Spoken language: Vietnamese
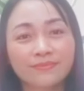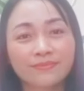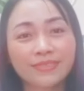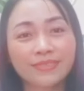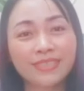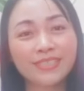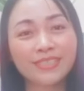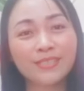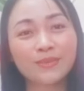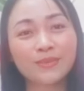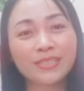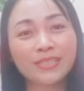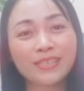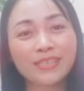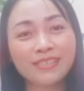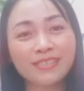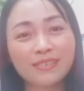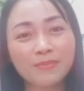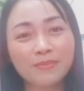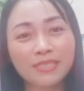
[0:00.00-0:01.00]
Đây chúng
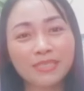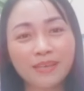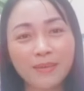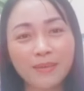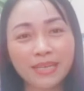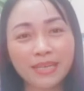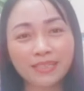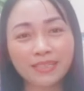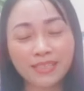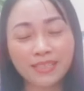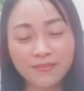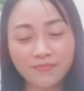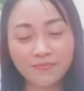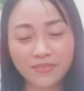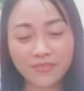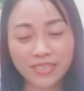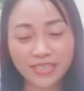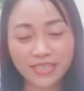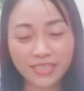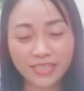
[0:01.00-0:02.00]
ta xem trải bài tiếp
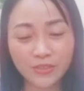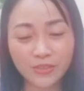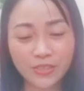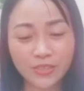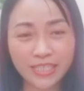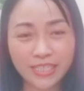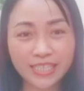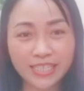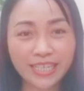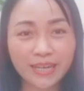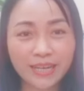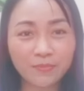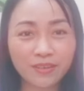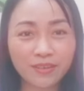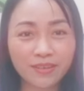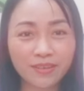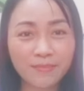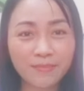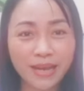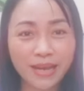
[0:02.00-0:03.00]
về cái chuyện tình cảm
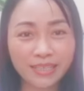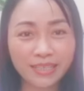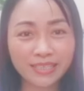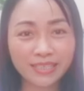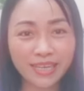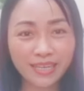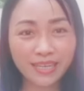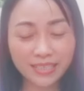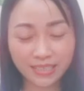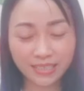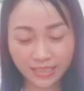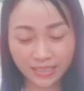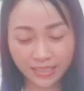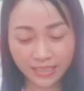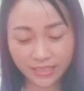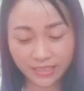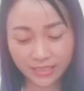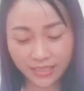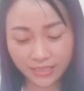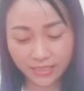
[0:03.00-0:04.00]
của các bạn nhé
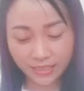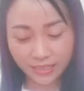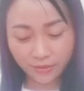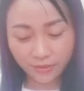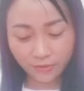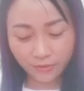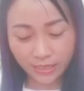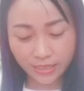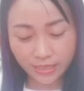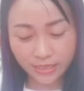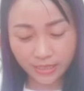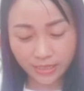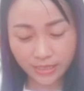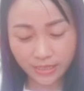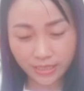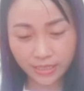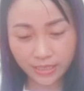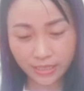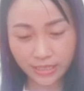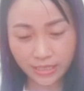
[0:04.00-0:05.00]
Thế thì chúng ta sẽ
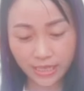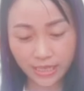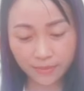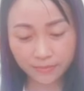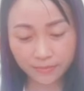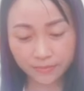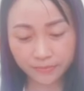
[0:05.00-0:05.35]
nhìn xem